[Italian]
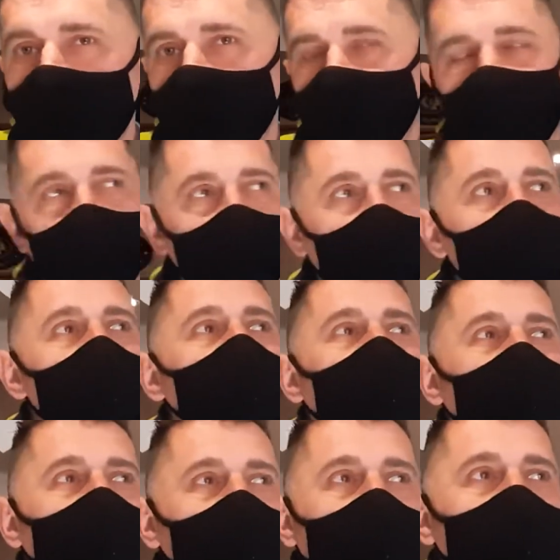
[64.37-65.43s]
Sanremo
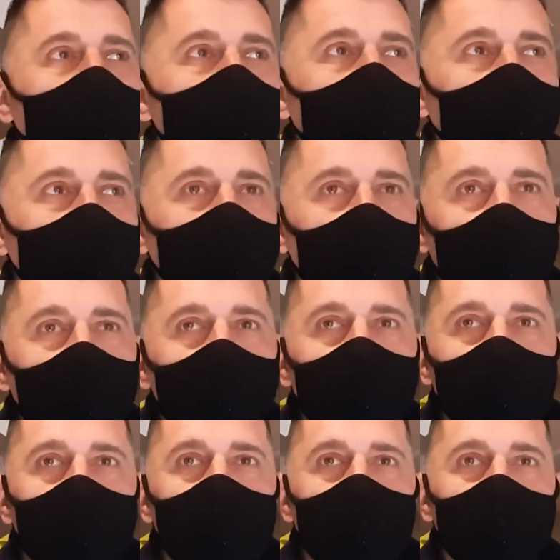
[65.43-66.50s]
forse è più
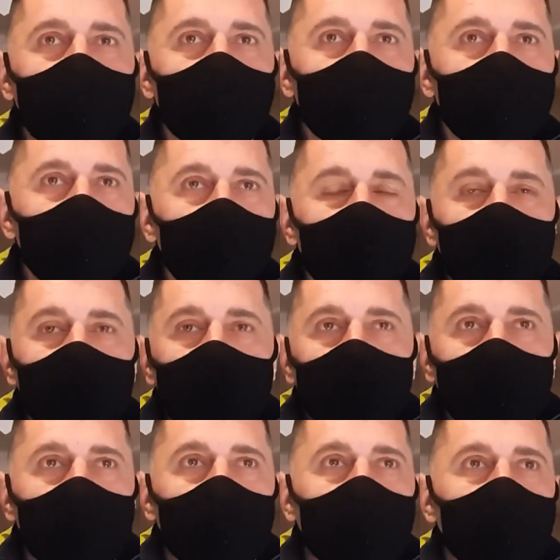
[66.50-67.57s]
importante
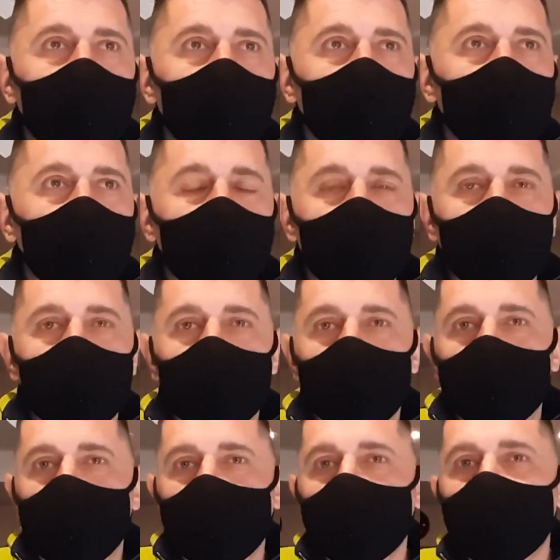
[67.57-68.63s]
di, di
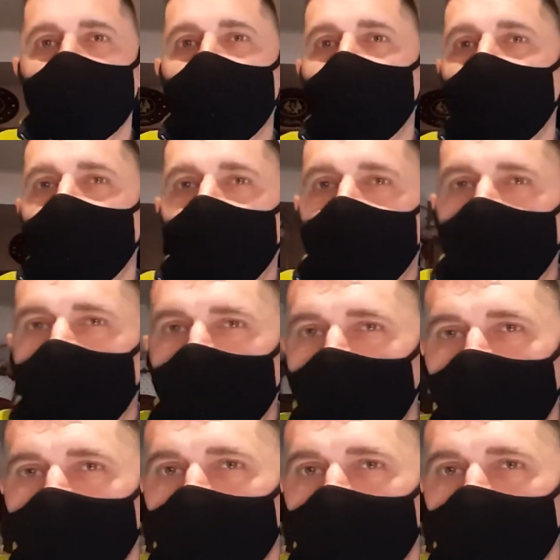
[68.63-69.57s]
pensare a...